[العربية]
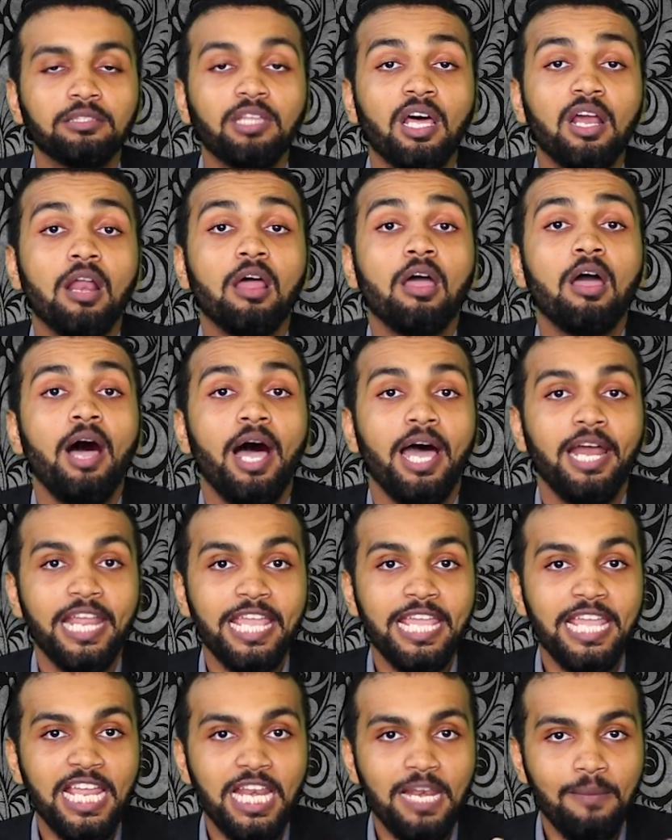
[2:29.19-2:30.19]
طرق
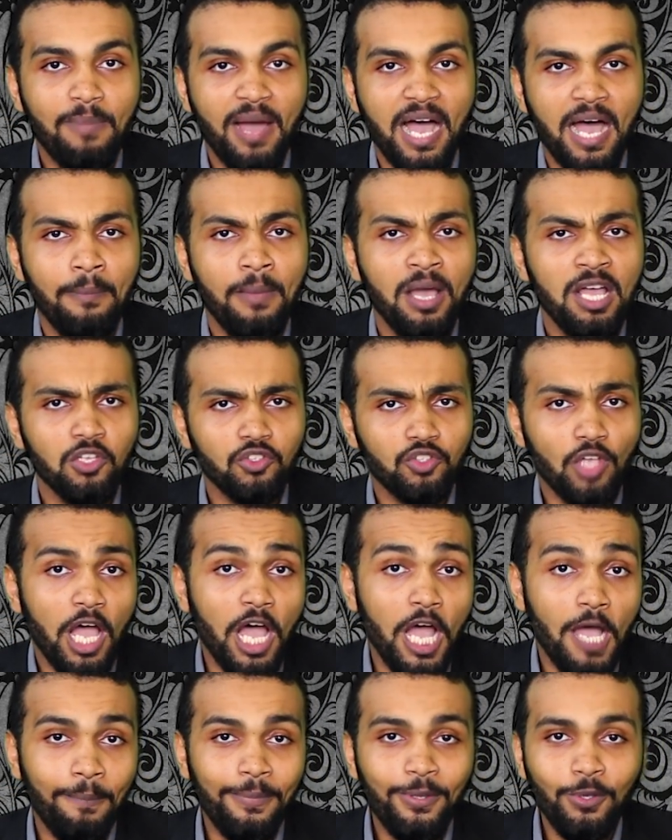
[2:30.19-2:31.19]
عليه الباب
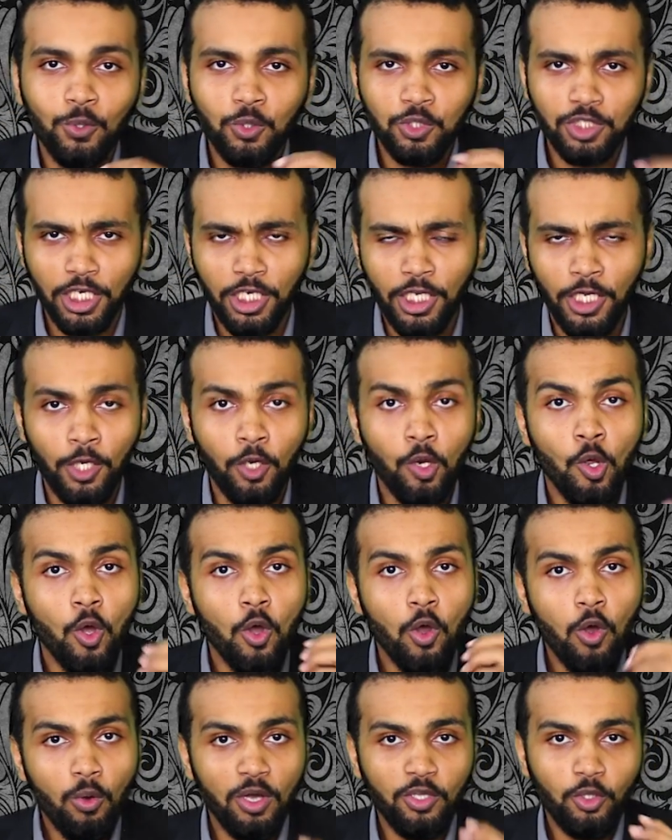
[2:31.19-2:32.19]
صحابي جليل
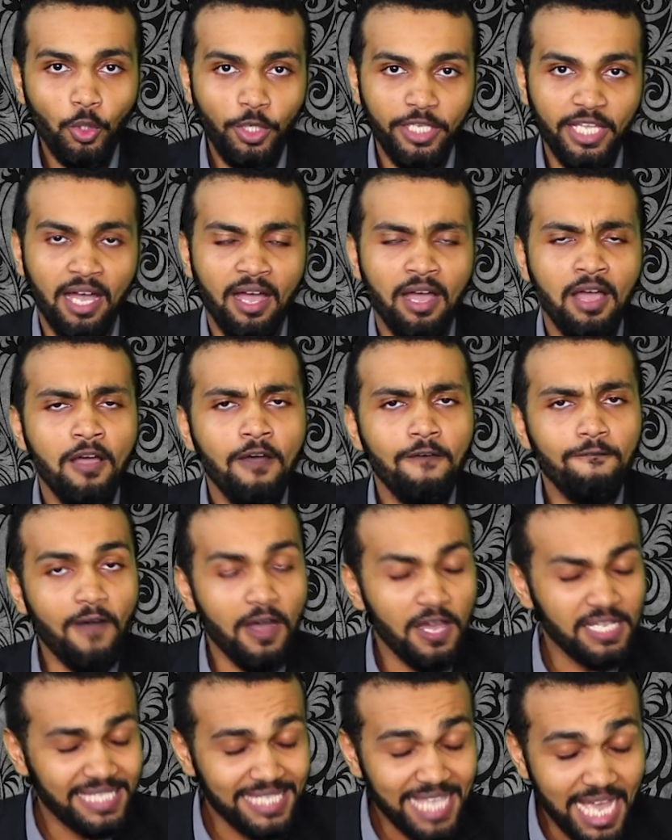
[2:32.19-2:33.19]
هو دحية
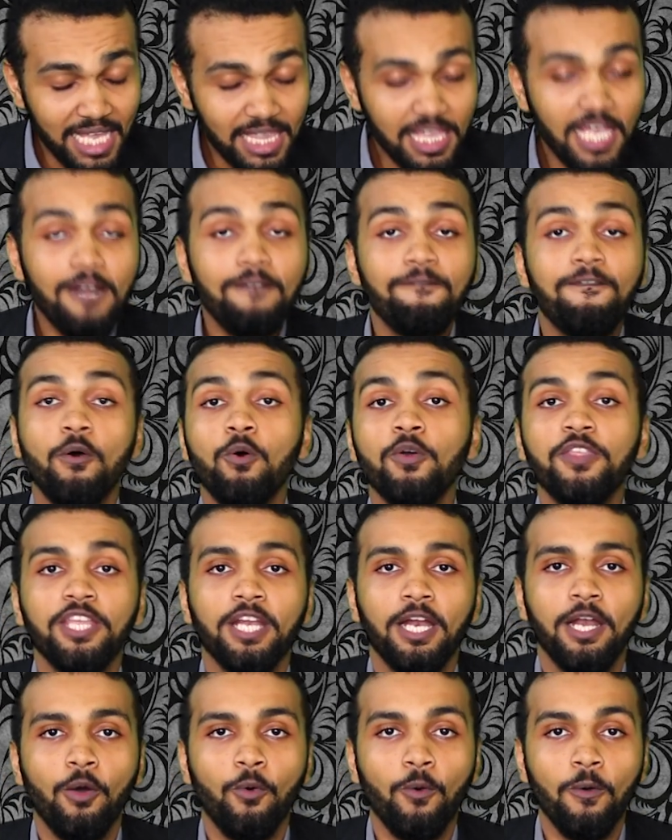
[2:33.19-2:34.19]
فاستأذن
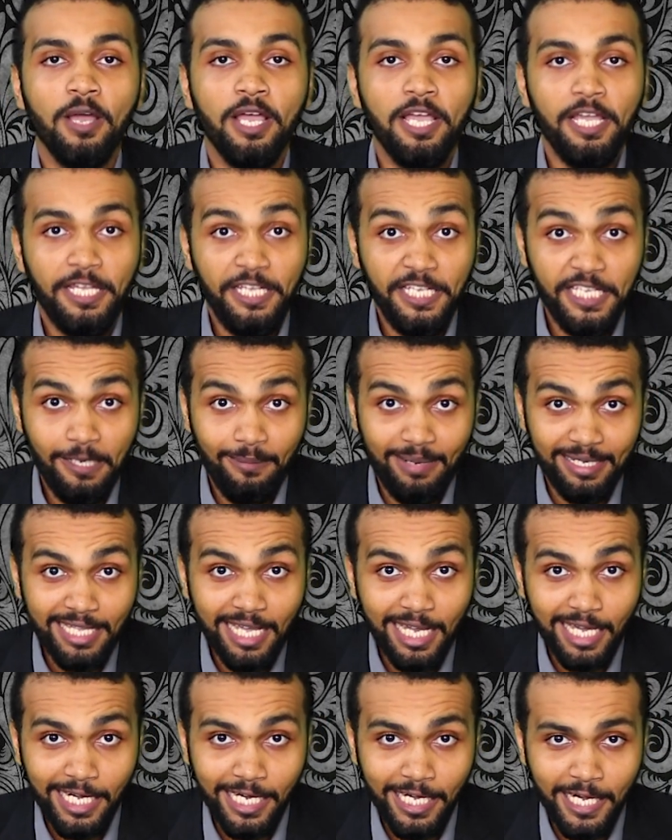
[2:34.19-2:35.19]
فأذن له حينما
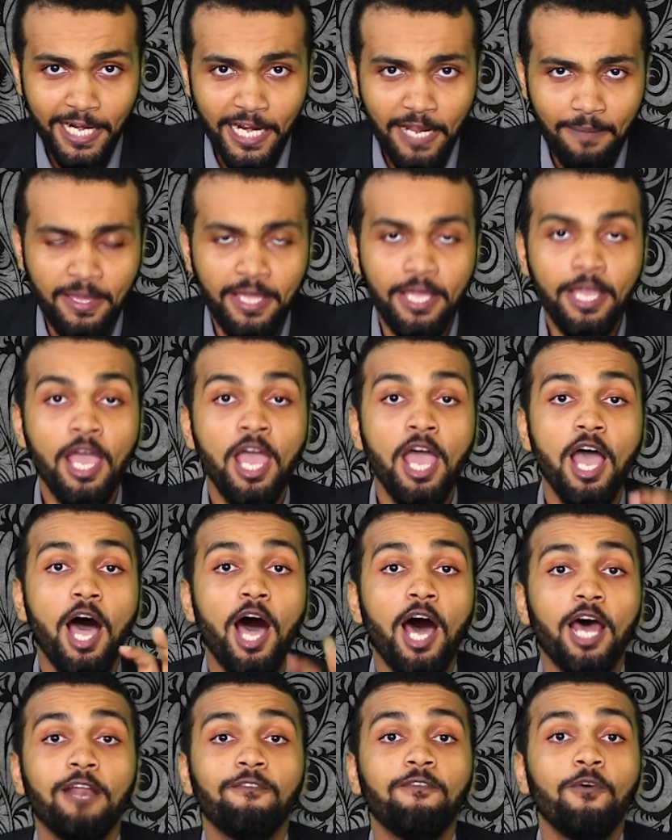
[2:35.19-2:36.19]
دخل إلى النبي
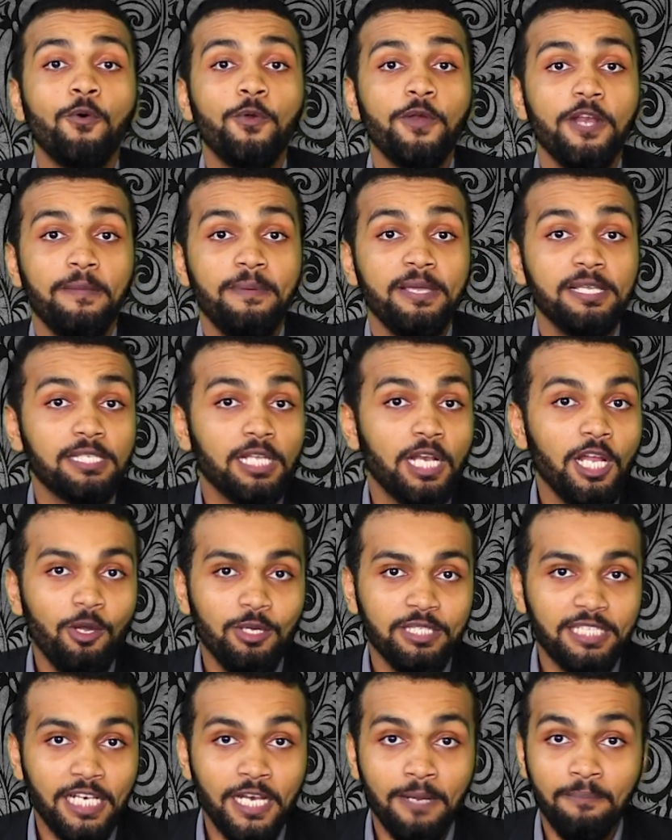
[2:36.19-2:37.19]
عرفه النبي صلى الله
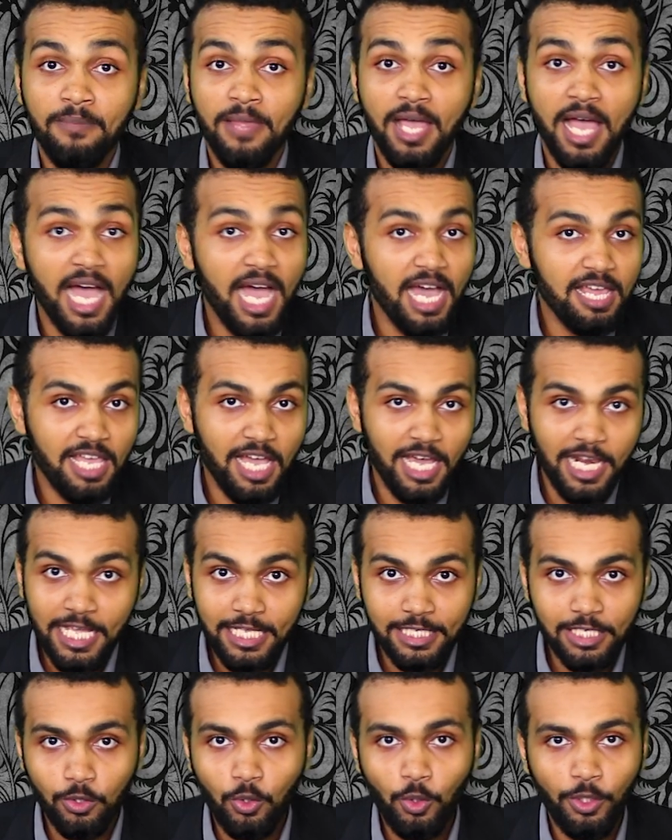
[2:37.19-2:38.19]
عليه وسلم هذا
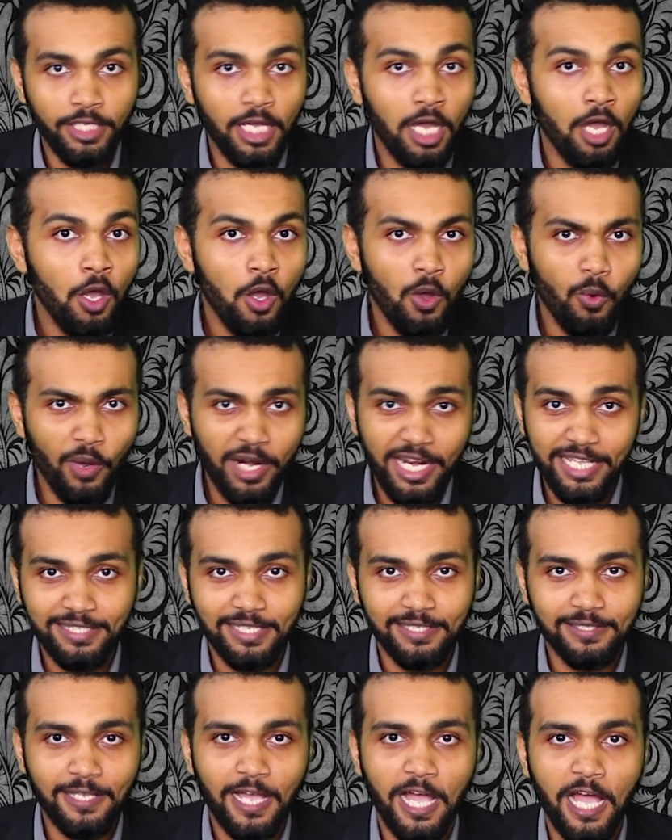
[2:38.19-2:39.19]
ليس دحية
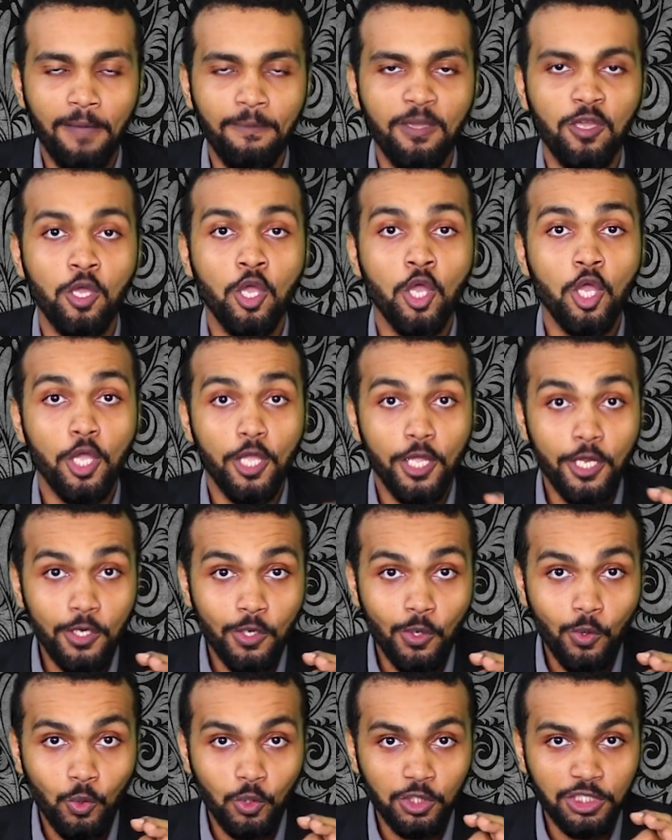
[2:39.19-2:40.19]
وليس الصحابي الصحابي
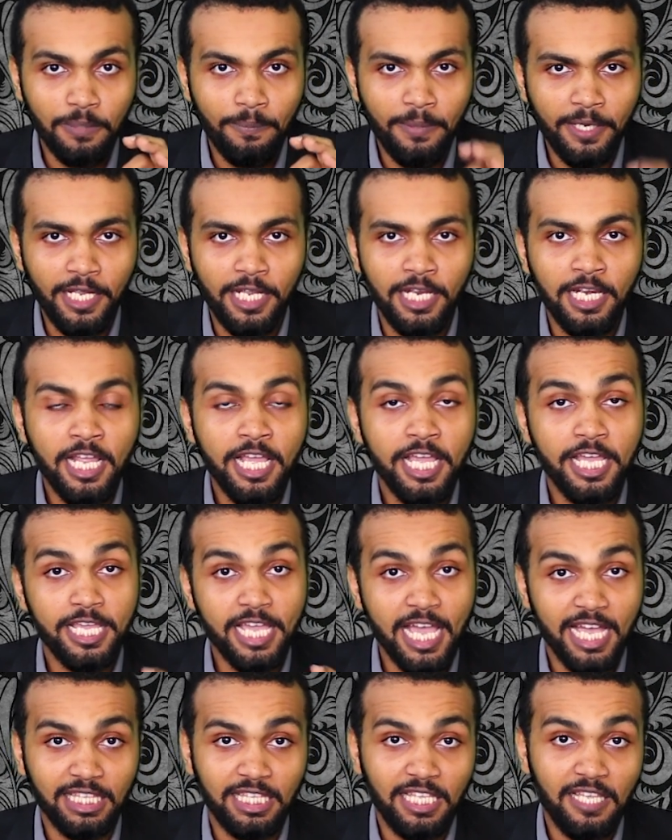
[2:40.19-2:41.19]
إنه جبريل
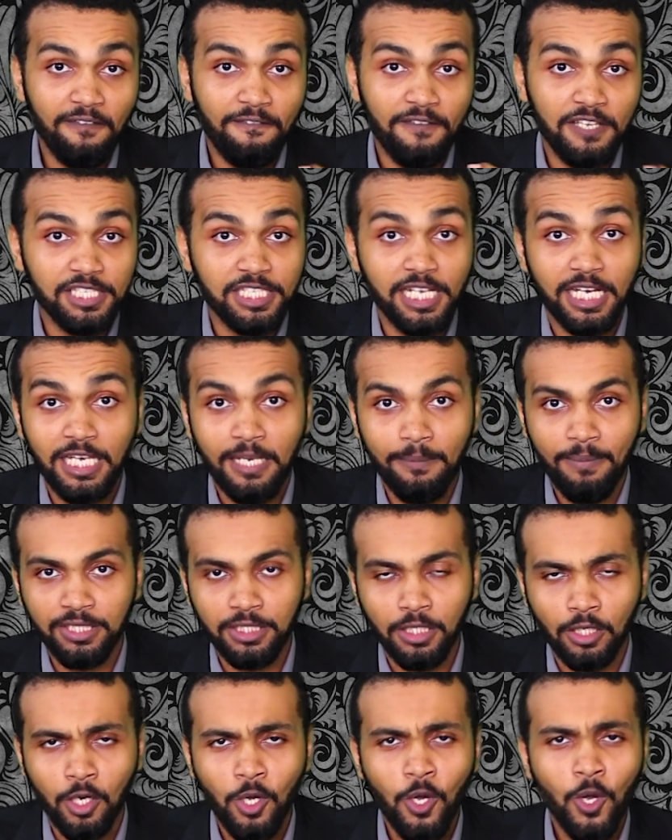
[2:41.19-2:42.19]
يأتي في شكل
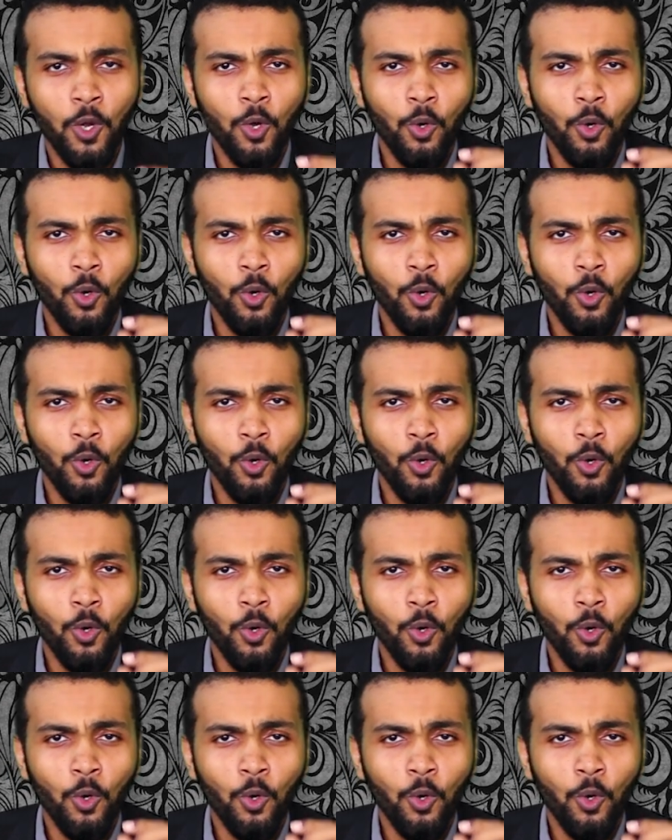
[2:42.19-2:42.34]
بشر